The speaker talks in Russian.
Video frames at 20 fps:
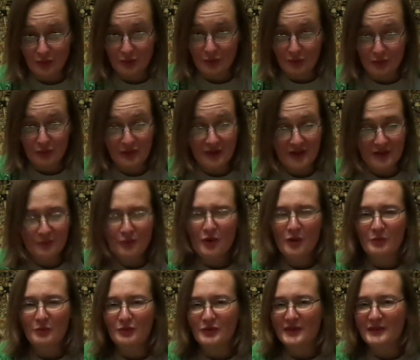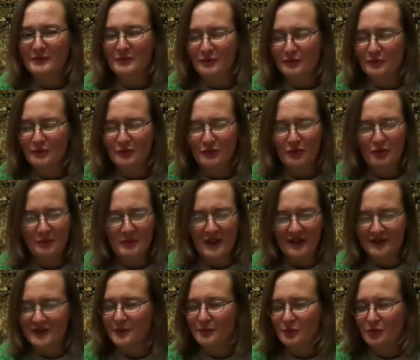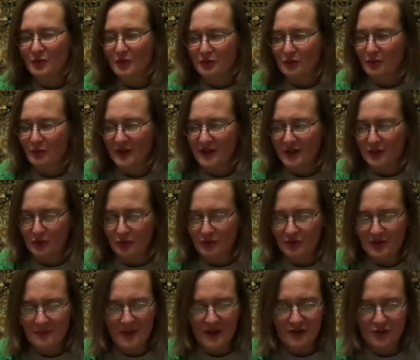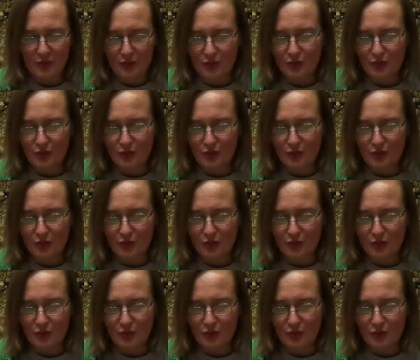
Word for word: не будем углубляться в ту эту военную тематику,